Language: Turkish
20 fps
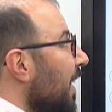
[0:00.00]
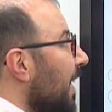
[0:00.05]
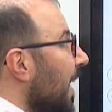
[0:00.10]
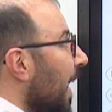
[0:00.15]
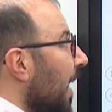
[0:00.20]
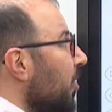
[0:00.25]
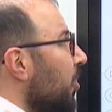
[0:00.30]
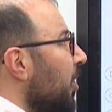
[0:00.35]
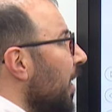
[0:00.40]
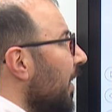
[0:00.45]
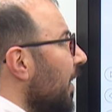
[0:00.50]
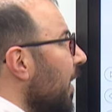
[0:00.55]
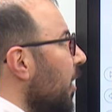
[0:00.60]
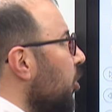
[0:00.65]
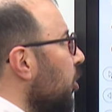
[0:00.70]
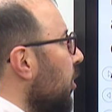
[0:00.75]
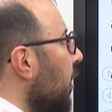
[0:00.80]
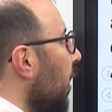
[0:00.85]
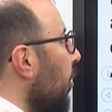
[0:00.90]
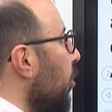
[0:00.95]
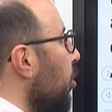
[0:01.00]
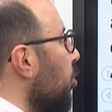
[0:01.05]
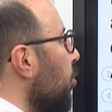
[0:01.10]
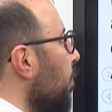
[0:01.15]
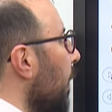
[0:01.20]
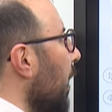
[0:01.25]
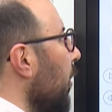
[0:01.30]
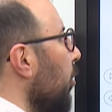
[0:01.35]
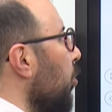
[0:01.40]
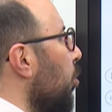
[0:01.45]
gerçekleştiren
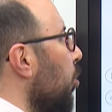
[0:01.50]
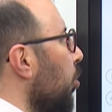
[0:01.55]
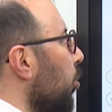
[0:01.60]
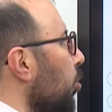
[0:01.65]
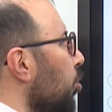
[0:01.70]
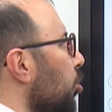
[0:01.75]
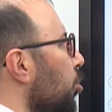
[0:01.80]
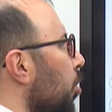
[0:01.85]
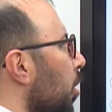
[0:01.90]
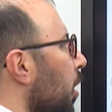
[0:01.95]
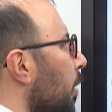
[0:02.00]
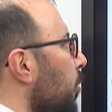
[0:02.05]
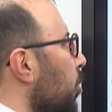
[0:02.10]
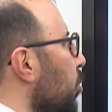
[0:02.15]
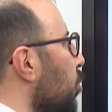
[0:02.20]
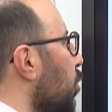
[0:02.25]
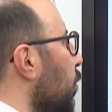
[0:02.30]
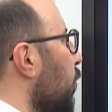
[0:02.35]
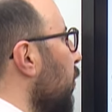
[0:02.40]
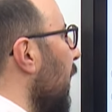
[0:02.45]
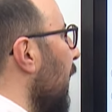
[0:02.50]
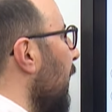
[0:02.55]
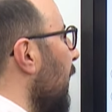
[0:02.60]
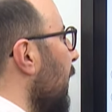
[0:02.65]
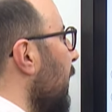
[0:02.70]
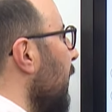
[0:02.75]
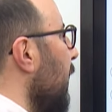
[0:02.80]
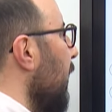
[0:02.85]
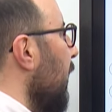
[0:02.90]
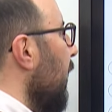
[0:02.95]
Osmanlı kuruluş dönemi
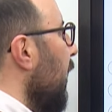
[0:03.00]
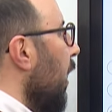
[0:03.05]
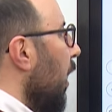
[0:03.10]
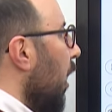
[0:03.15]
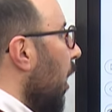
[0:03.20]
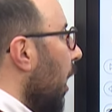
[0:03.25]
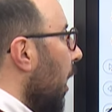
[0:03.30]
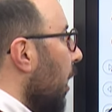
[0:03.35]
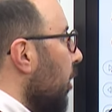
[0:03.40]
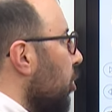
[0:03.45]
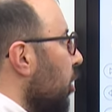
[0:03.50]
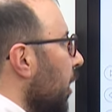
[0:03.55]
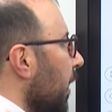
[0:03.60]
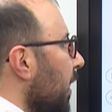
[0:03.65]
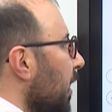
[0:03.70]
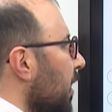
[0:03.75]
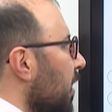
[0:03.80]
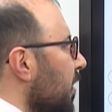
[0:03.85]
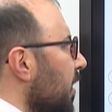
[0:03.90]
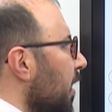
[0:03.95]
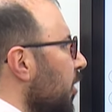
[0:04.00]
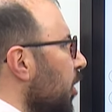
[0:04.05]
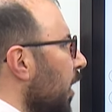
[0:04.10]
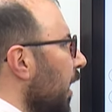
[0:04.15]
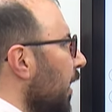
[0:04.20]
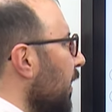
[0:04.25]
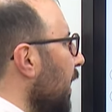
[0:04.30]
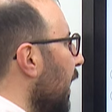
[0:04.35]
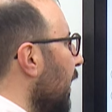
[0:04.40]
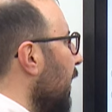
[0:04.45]
hükümdarları aşağıdaki
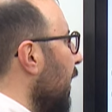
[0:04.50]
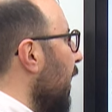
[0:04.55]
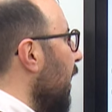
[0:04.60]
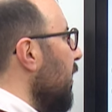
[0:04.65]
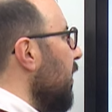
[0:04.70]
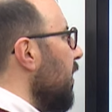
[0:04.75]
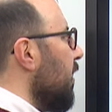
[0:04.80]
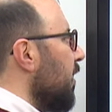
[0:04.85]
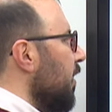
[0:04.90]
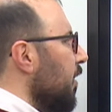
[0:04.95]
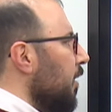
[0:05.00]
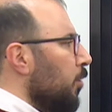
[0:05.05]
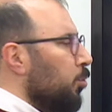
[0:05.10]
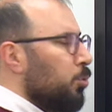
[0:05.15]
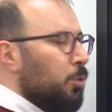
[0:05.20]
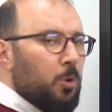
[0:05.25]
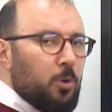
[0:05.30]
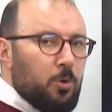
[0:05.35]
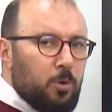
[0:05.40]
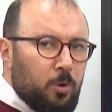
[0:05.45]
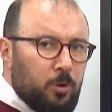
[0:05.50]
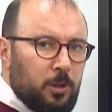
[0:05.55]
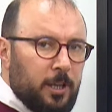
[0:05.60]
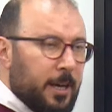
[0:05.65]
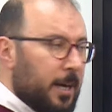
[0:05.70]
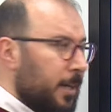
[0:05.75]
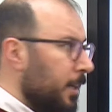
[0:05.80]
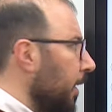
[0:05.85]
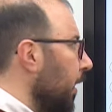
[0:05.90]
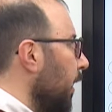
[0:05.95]
seçeneklerden hangisinde doğru
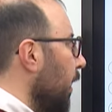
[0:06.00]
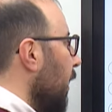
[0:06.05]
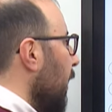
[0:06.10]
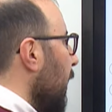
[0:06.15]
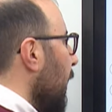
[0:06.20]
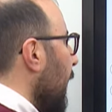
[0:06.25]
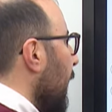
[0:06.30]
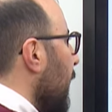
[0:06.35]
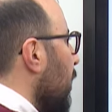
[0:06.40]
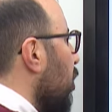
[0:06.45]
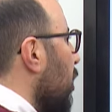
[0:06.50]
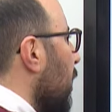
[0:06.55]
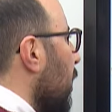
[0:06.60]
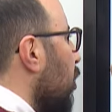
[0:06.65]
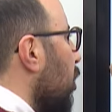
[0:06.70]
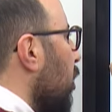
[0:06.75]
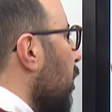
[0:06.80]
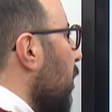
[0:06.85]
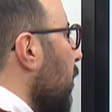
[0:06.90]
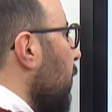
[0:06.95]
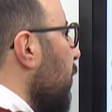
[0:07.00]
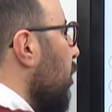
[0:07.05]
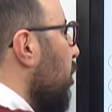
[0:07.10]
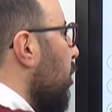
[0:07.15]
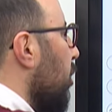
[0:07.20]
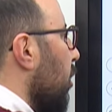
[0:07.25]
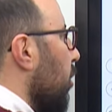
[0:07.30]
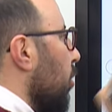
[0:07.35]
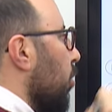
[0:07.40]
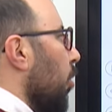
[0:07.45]
olarak
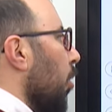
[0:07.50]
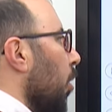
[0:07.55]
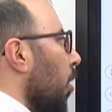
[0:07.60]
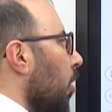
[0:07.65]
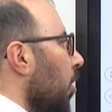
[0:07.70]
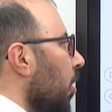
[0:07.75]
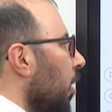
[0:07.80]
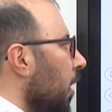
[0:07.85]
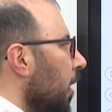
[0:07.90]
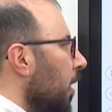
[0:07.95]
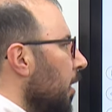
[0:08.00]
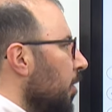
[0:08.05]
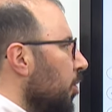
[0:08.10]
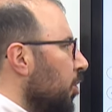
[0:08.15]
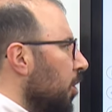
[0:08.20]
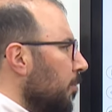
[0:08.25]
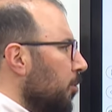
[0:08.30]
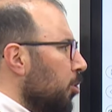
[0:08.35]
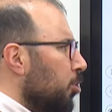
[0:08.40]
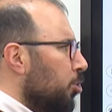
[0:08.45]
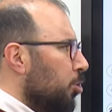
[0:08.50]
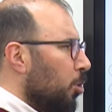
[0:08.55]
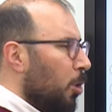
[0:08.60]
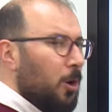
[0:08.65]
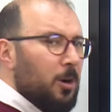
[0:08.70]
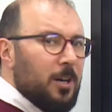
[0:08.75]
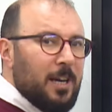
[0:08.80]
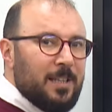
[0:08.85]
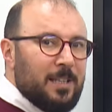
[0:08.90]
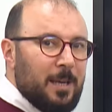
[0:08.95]
eşleştirilmiştir diyor. Şimdi
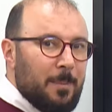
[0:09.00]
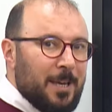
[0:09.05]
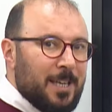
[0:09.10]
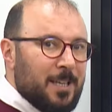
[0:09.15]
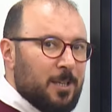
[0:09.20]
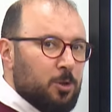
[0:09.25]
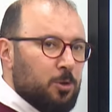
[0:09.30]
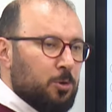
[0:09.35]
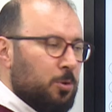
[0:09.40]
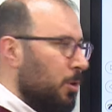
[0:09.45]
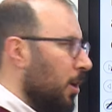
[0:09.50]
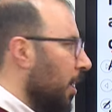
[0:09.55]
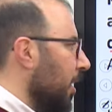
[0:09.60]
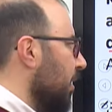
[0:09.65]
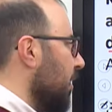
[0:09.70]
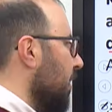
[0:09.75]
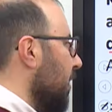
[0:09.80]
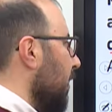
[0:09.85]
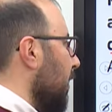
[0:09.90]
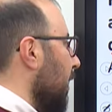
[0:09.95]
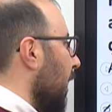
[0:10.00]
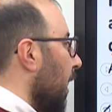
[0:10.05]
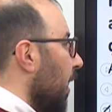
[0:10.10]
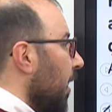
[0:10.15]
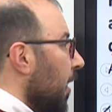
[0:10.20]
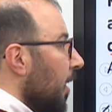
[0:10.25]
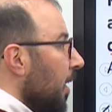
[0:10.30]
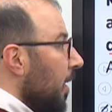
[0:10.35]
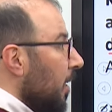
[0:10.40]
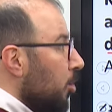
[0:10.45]
şöyle demek istiyor aslında.
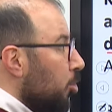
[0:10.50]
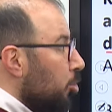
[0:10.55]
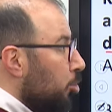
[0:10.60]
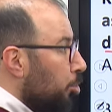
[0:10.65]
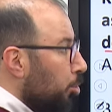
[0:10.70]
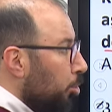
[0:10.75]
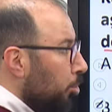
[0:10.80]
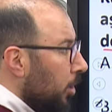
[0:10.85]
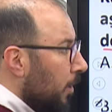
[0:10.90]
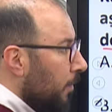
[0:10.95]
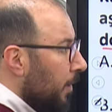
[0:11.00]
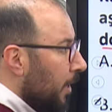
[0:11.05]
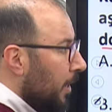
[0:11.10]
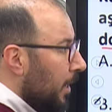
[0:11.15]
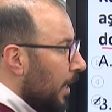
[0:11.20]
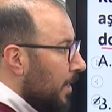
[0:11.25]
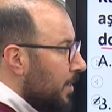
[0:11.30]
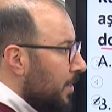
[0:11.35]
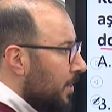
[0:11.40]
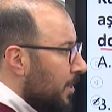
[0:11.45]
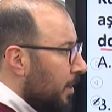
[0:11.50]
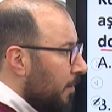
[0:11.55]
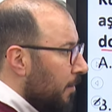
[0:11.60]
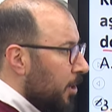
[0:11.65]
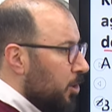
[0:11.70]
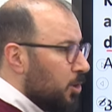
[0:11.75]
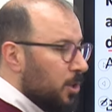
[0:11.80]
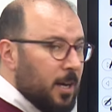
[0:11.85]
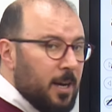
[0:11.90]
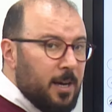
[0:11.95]
Şurada verilen
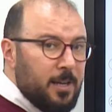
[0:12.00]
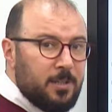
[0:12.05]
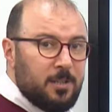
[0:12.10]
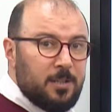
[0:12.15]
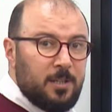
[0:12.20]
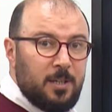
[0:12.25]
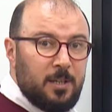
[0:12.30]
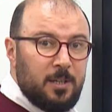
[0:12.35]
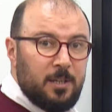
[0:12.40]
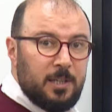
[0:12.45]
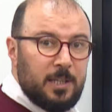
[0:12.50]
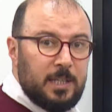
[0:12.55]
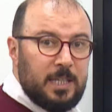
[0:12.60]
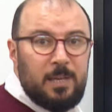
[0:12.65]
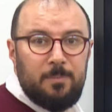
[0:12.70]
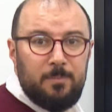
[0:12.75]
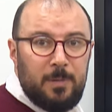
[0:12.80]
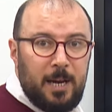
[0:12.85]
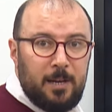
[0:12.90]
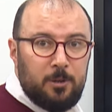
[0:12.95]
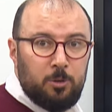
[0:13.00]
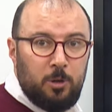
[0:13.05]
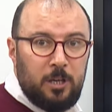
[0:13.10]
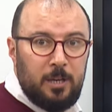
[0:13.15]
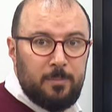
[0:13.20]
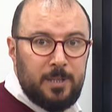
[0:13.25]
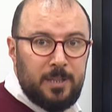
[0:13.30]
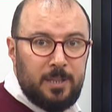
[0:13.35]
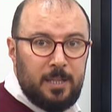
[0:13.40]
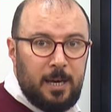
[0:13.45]
savaşlar kimler
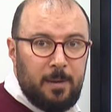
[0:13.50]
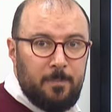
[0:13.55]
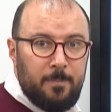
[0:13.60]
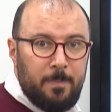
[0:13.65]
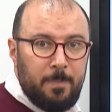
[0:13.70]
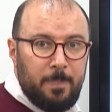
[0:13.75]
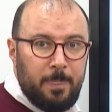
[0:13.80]
döneminde?